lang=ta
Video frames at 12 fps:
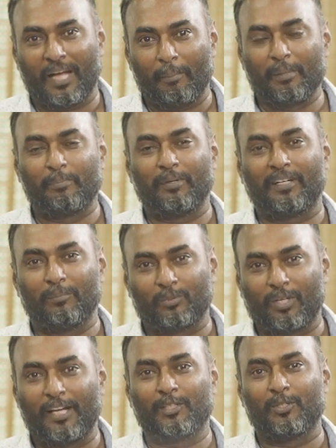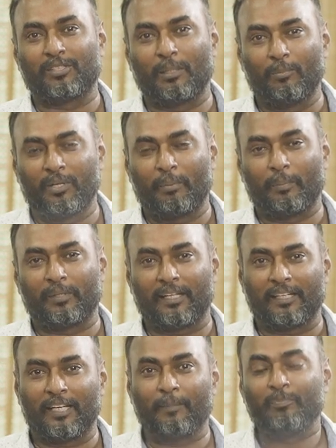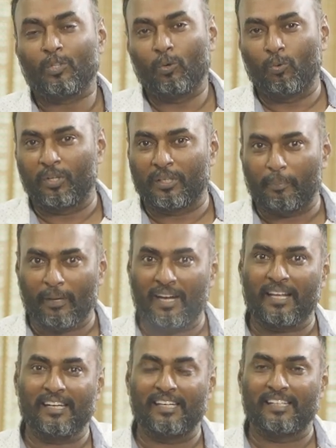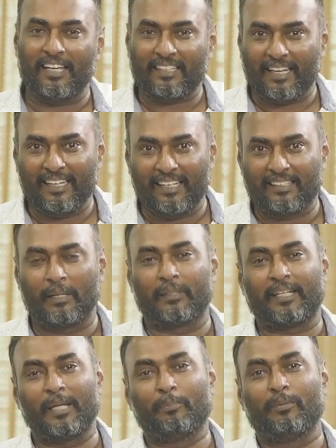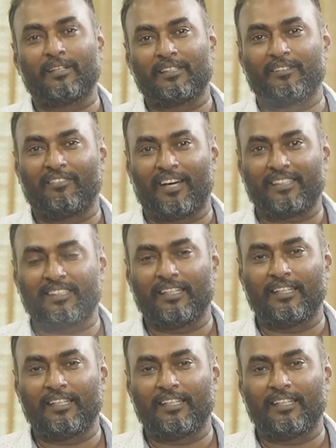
இந்த அமைப்பு என்ன முதலாளித்துவ சமூக அமைப்பு தானே உனக்கு பேனா இல்லையா கையில் டைப் பண்ணுறதுக்கு வார்த்தை